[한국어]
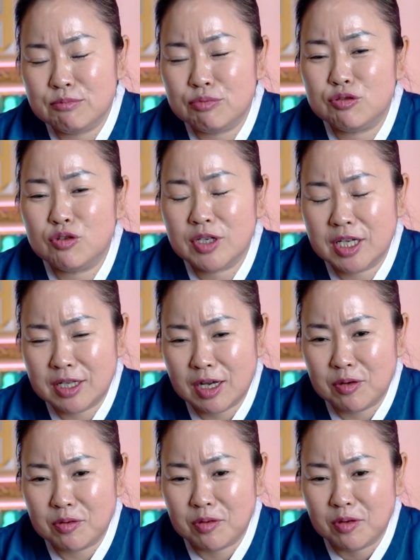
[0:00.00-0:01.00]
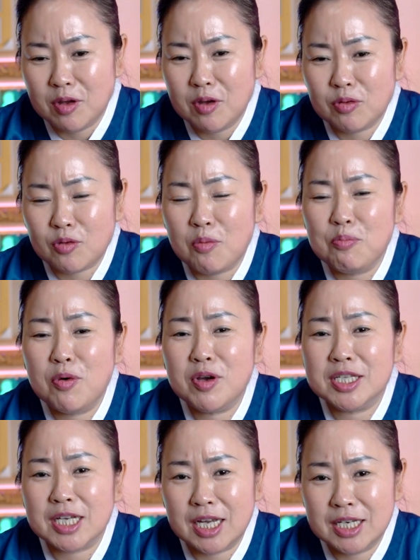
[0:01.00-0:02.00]
부럽기도 하고
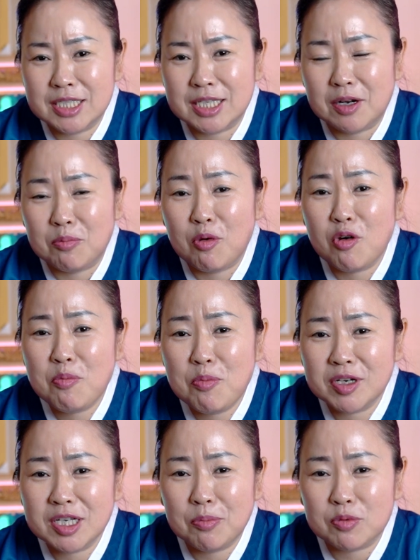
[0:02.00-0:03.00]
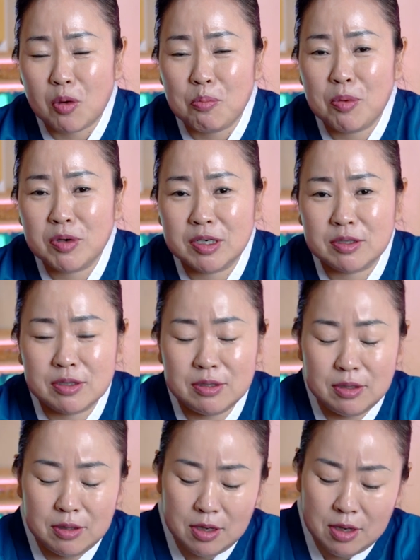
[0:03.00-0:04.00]
돈복이 사인이잖아.
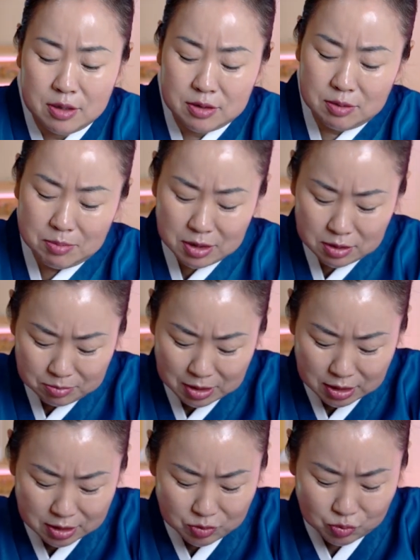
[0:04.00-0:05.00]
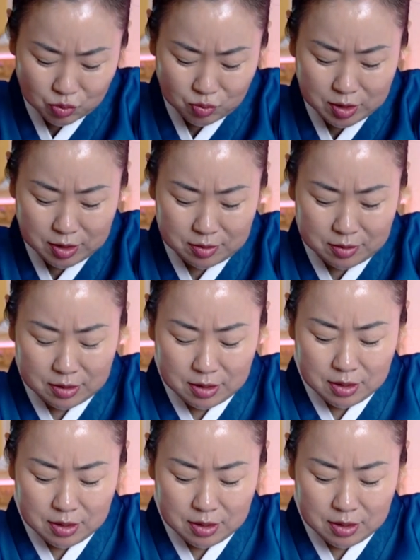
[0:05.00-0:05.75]
먹어보기자돈복이거든요 그만큼 돼지는 좋아요.